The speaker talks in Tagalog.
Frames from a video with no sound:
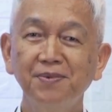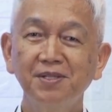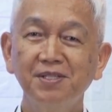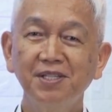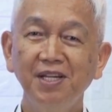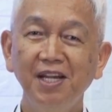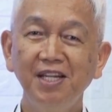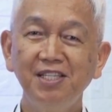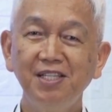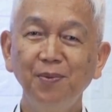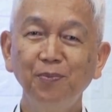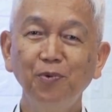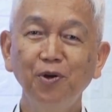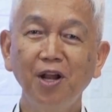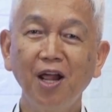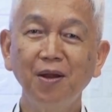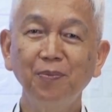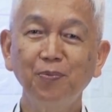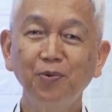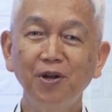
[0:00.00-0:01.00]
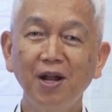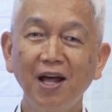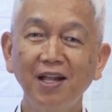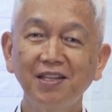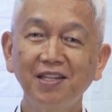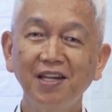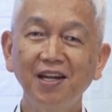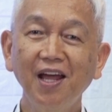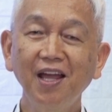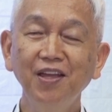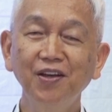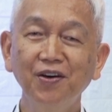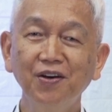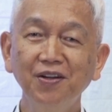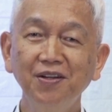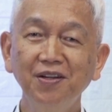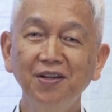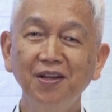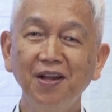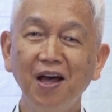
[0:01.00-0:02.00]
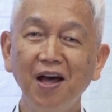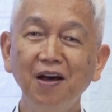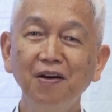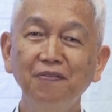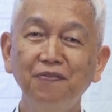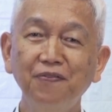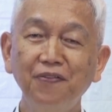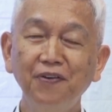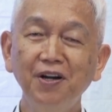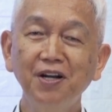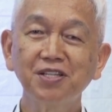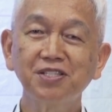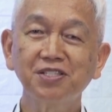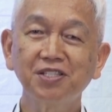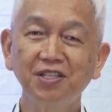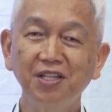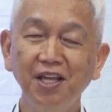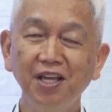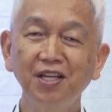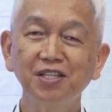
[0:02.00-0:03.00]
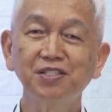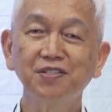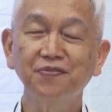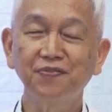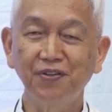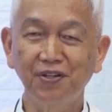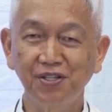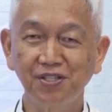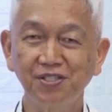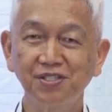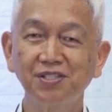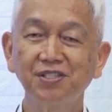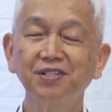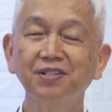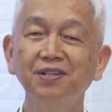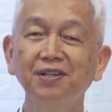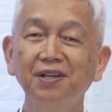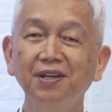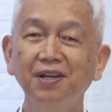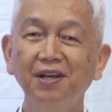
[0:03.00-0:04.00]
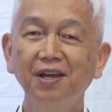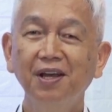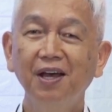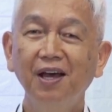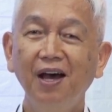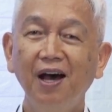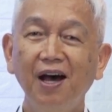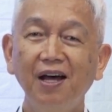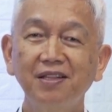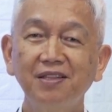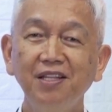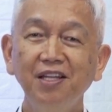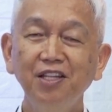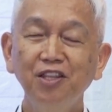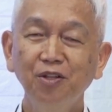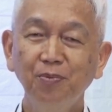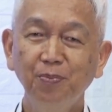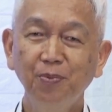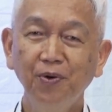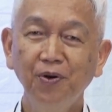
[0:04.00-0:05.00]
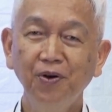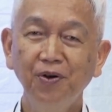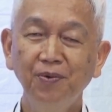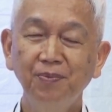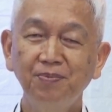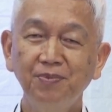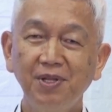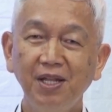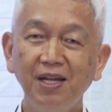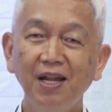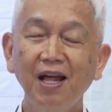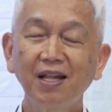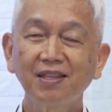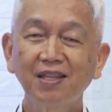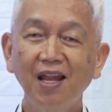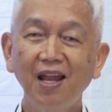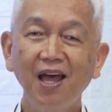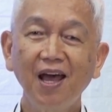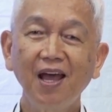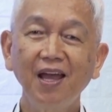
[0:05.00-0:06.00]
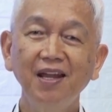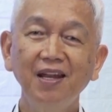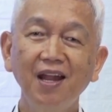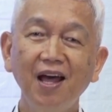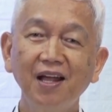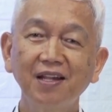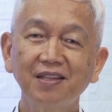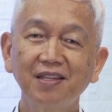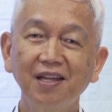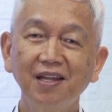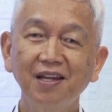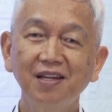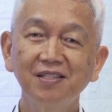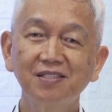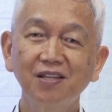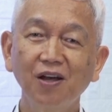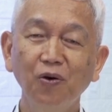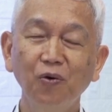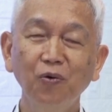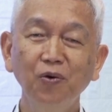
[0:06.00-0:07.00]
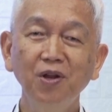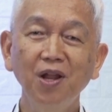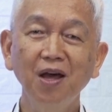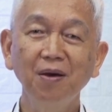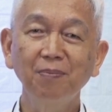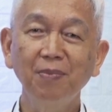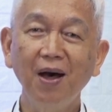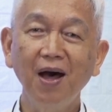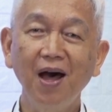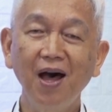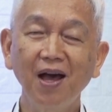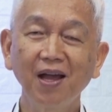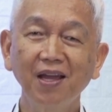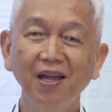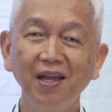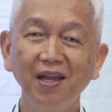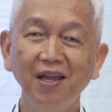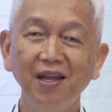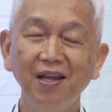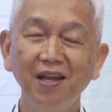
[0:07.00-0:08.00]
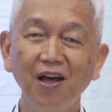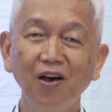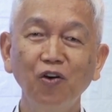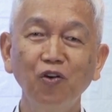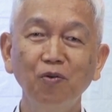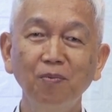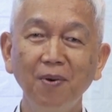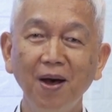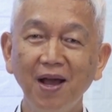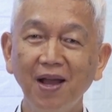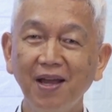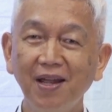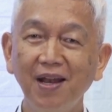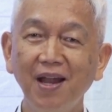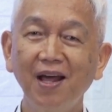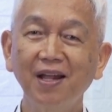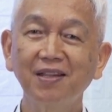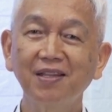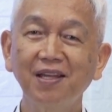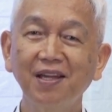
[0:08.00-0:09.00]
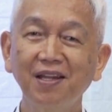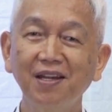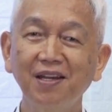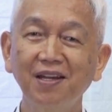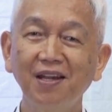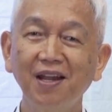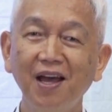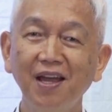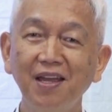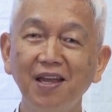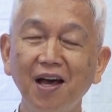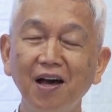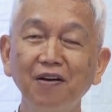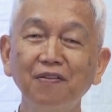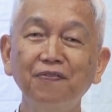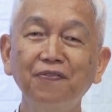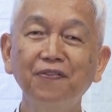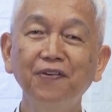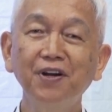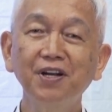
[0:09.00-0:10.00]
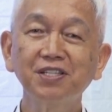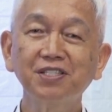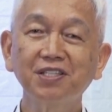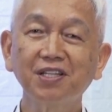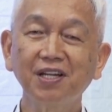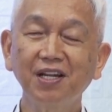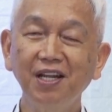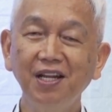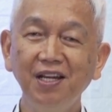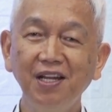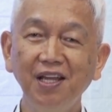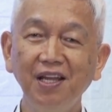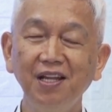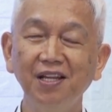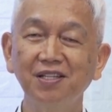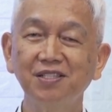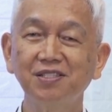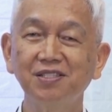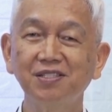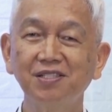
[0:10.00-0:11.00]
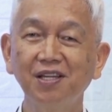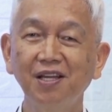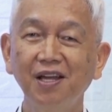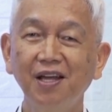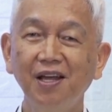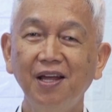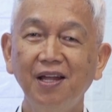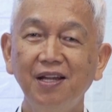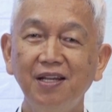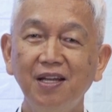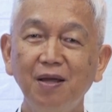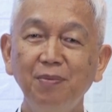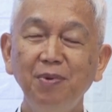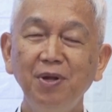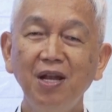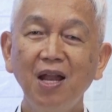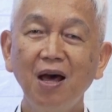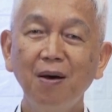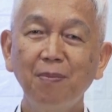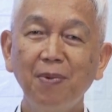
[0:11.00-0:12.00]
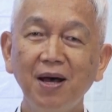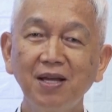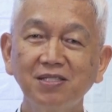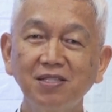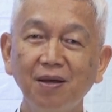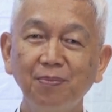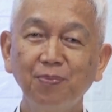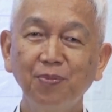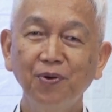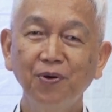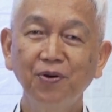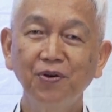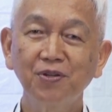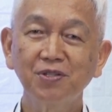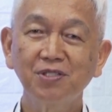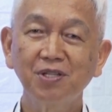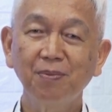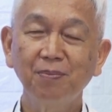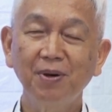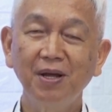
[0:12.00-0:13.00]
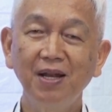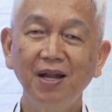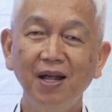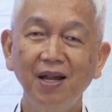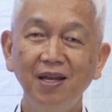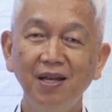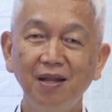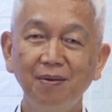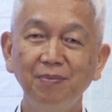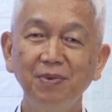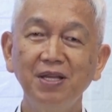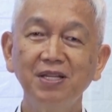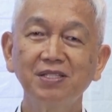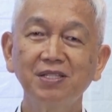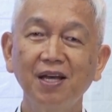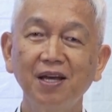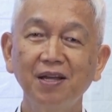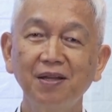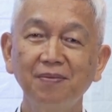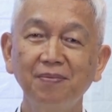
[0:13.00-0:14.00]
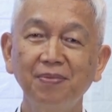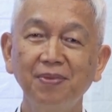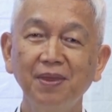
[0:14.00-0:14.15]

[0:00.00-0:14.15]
Sinisimulan po natin ngayon ang first things first. At dito po, tinatalakay natin sa unang bahagi ng umaga natin ay ang first readings na binabasa po sa banal na misa.